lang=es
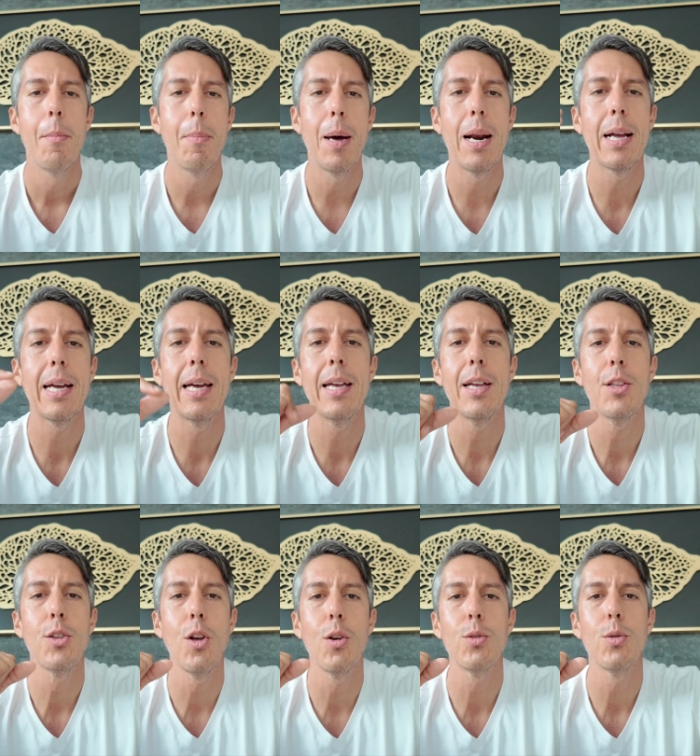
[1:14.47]
para
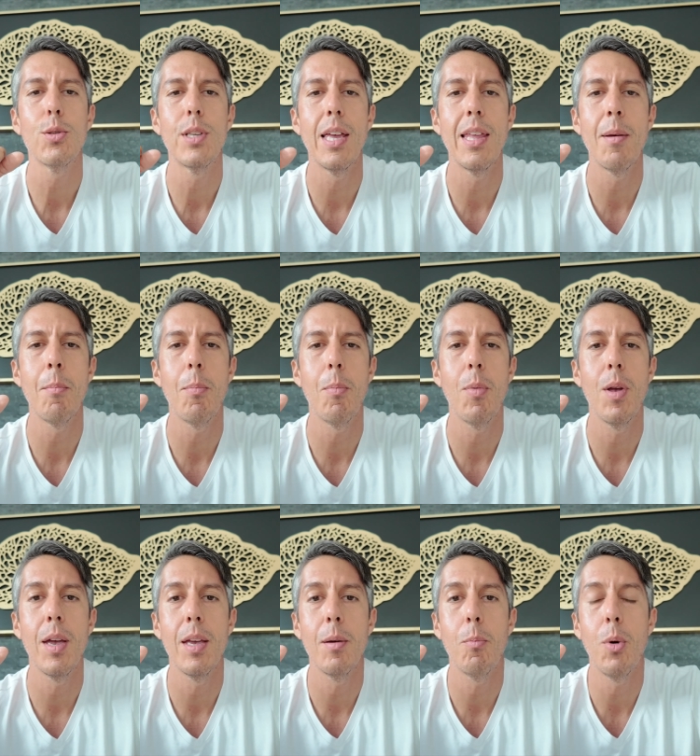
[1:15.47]
que todos ustedes
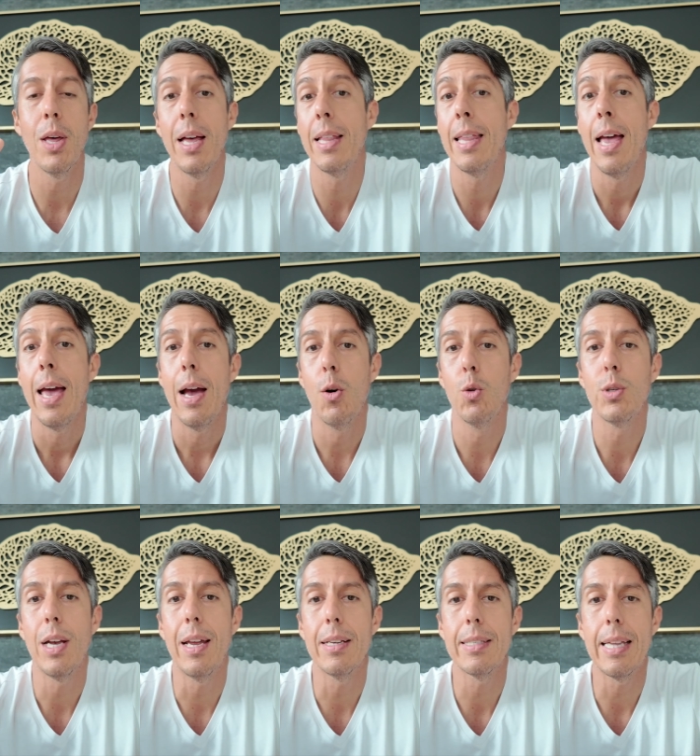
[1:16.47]
eh, puedan
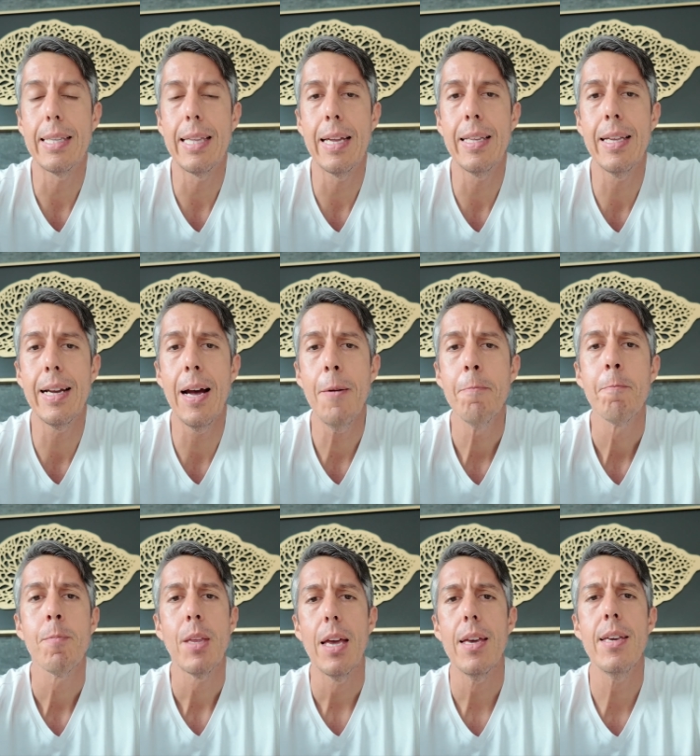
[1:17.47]
usar esta
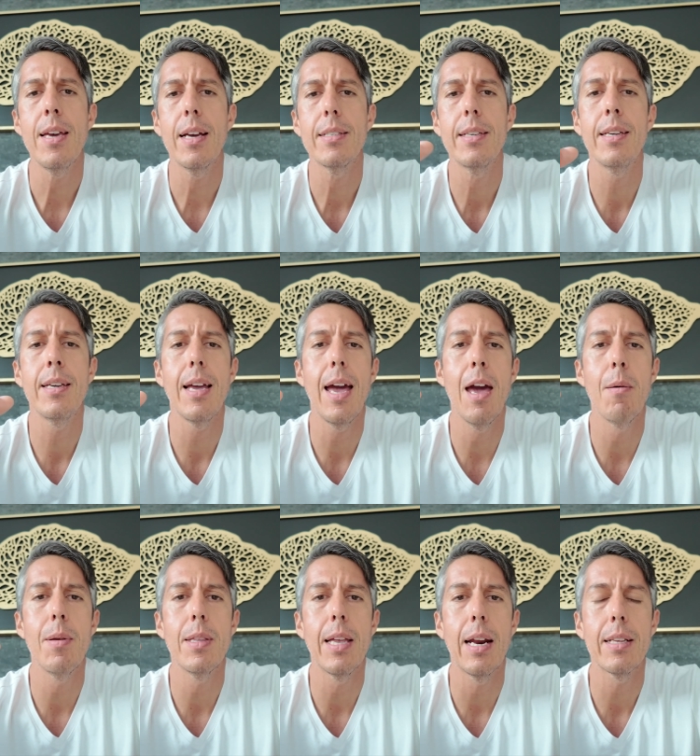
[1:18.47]
técnica y así
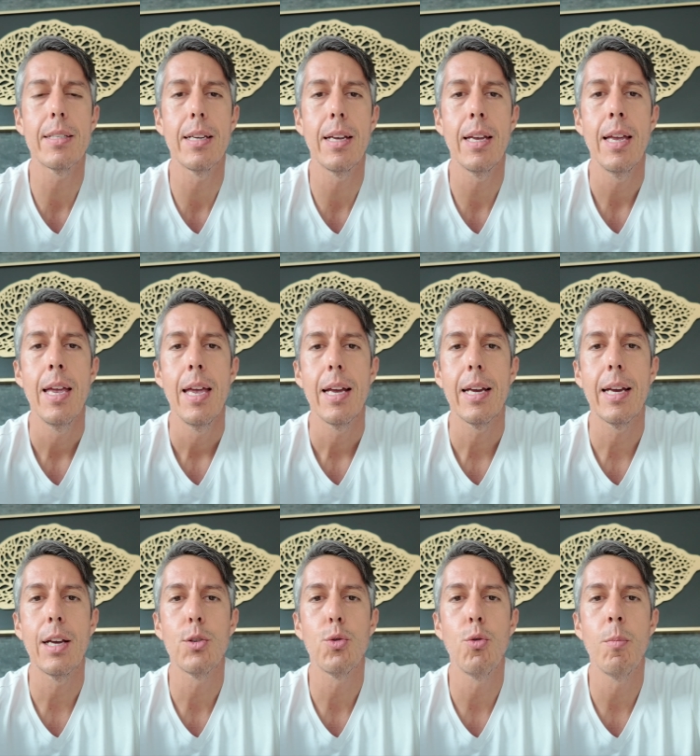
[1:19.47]
evitarse
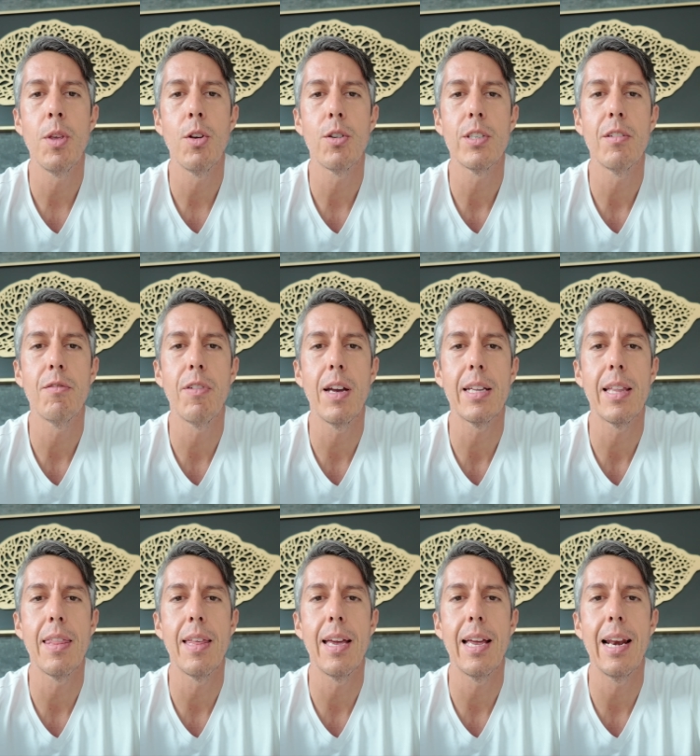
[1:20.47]
que su humidor se
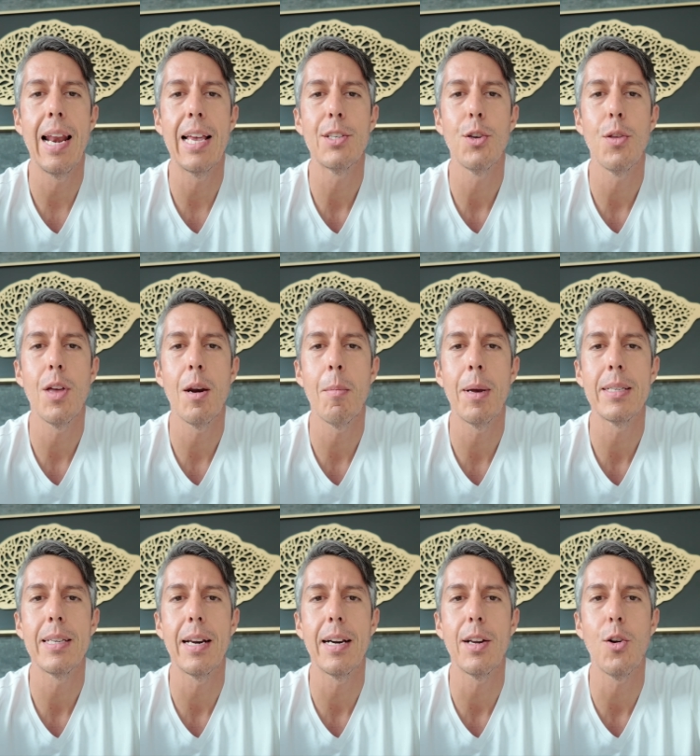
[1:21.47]
infecte de la cioderma
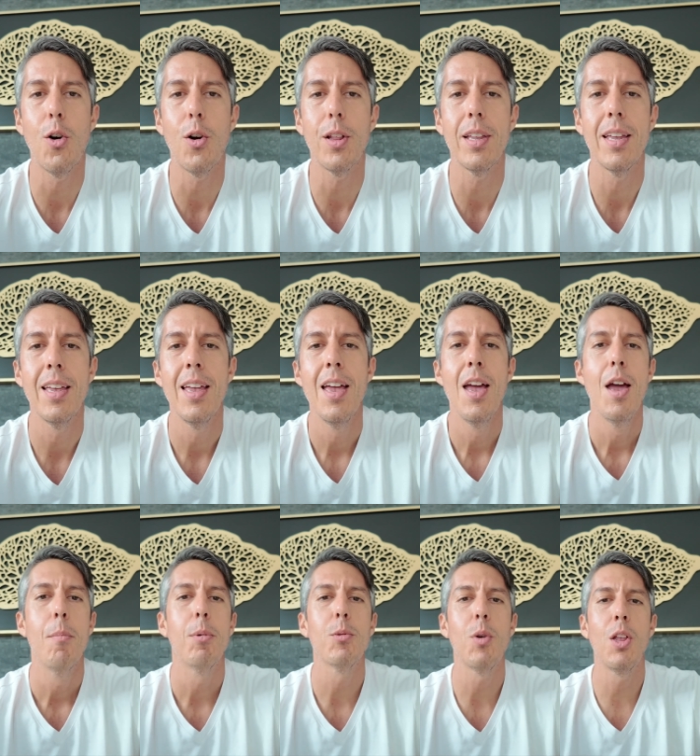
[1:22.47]

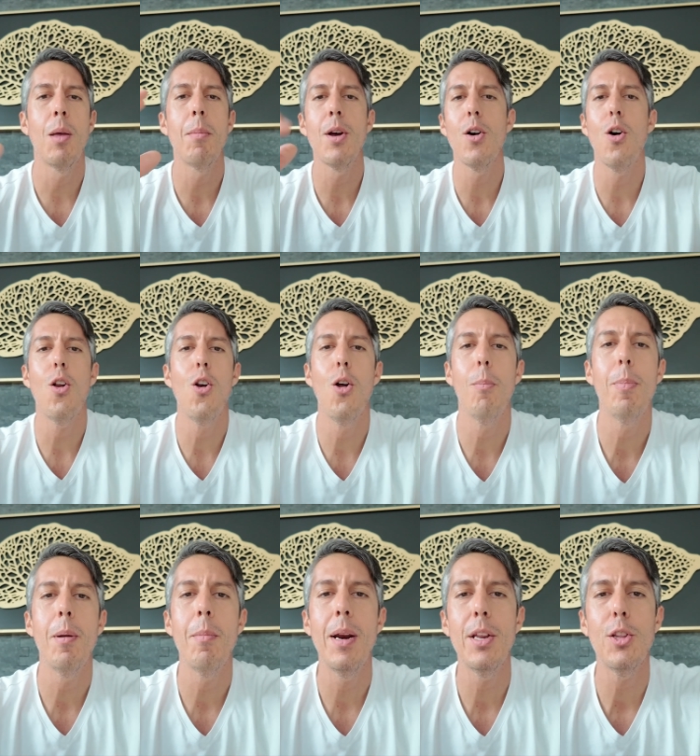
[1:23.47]
Pues bueno amigo, lo
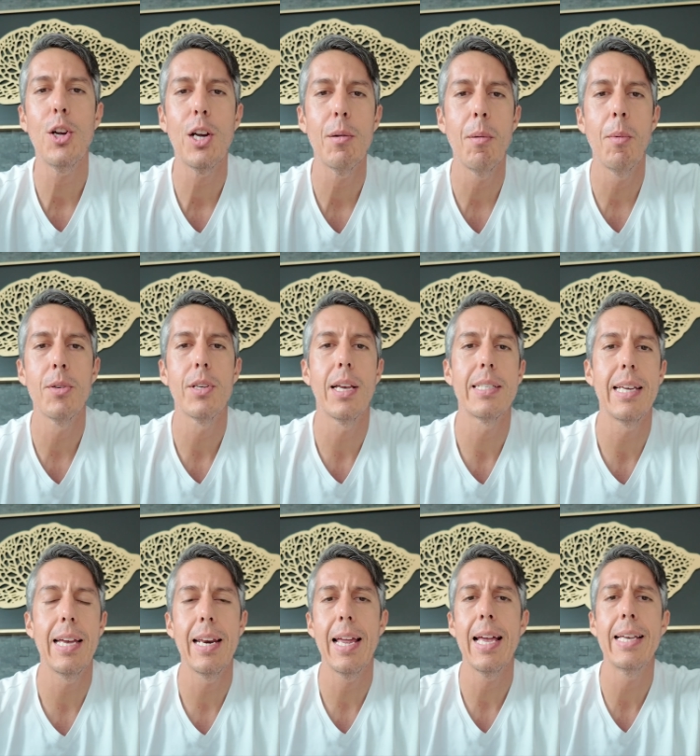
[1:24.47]
primerito que vamos a
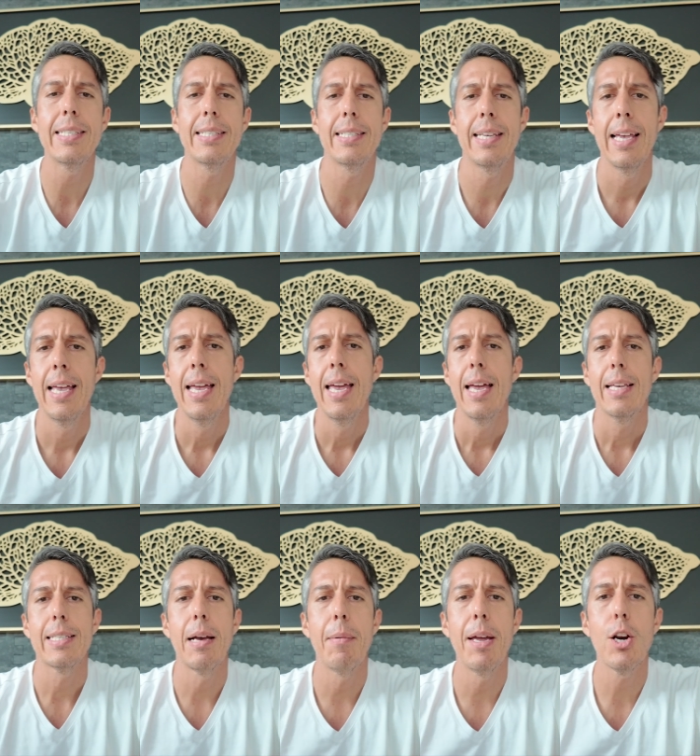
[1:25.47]
hacer es
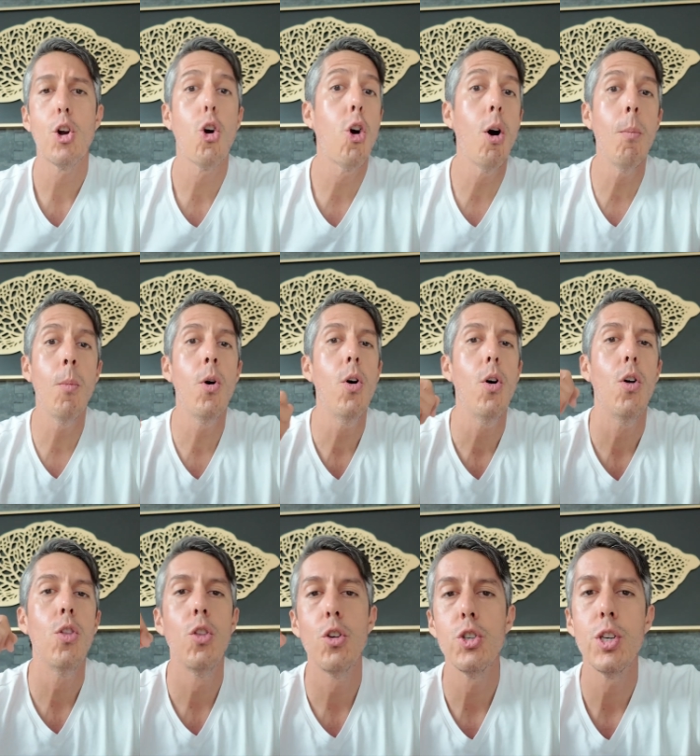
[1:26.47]
saber cómo
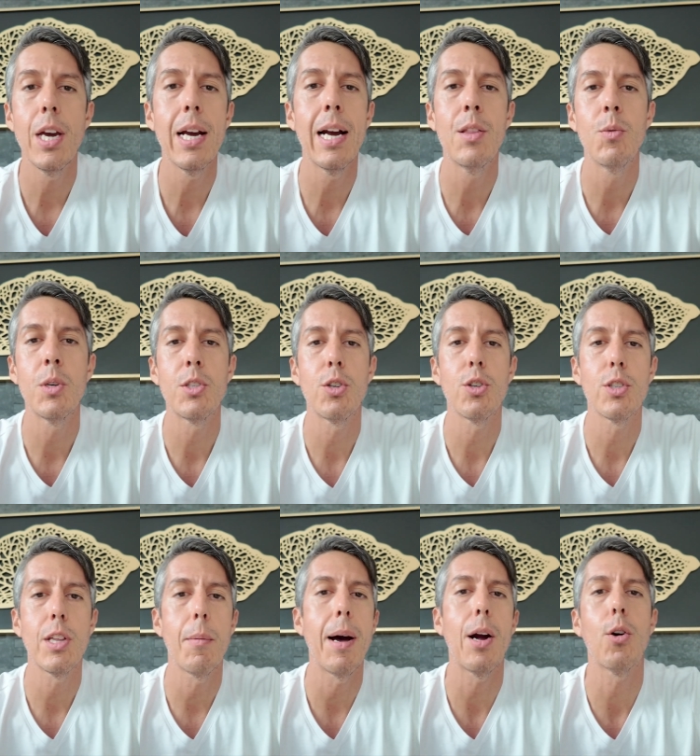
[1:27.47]
nos llegan nuestros
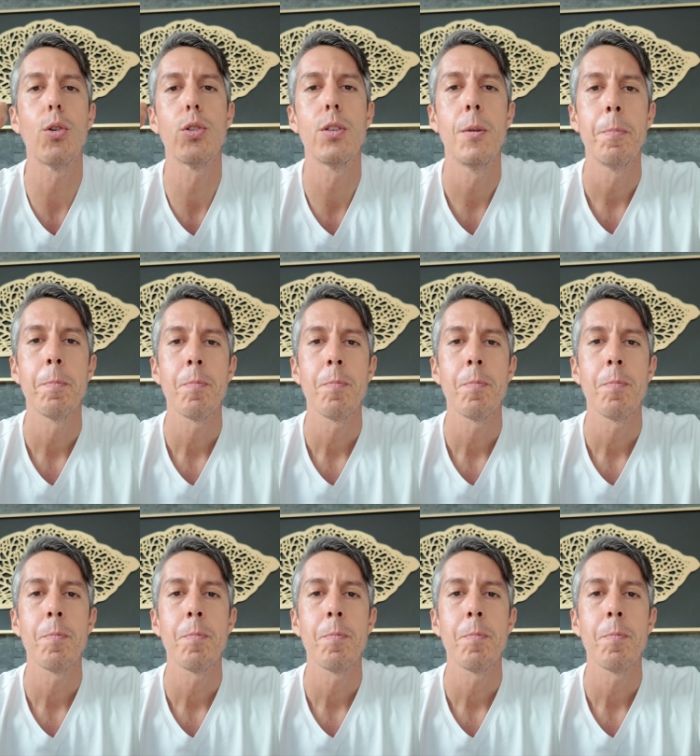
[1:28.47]
tabacos.